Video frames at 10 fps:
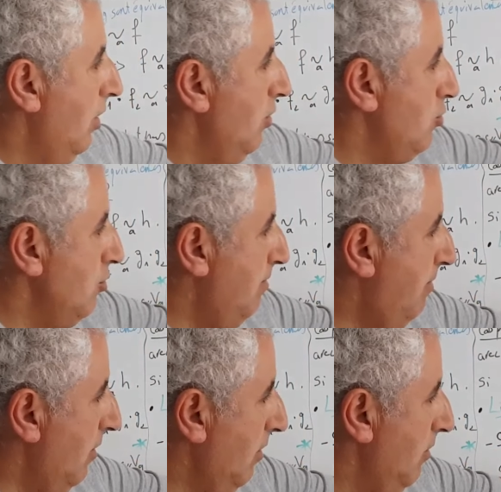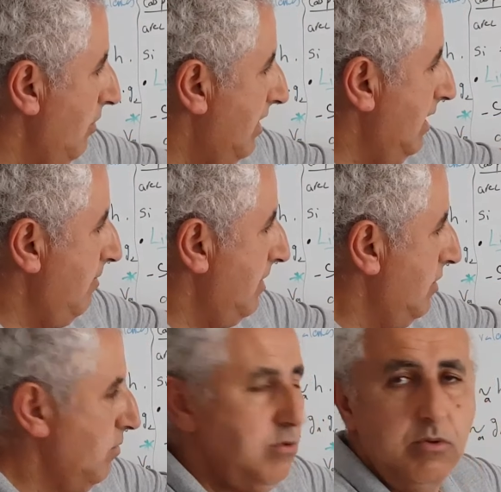je peux
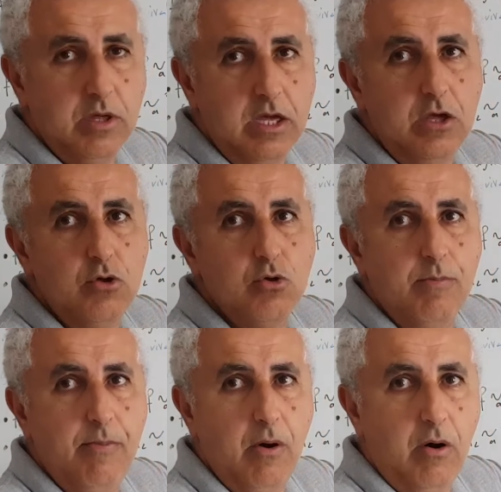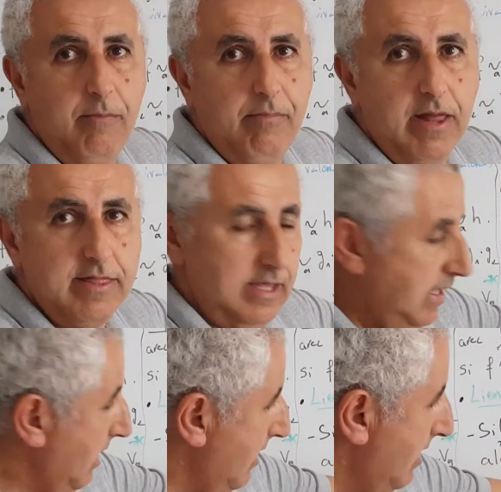substituer, je peux remplacer
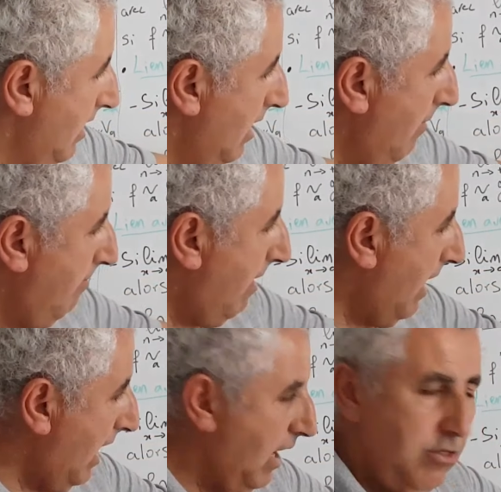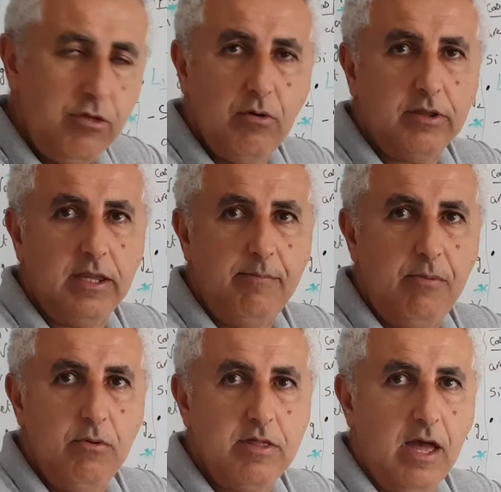x par 1 sur t
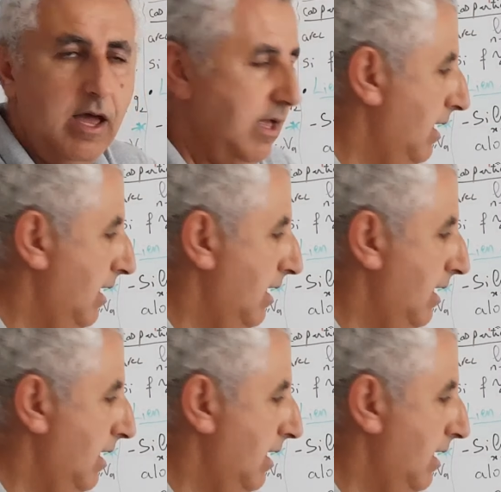plus 1.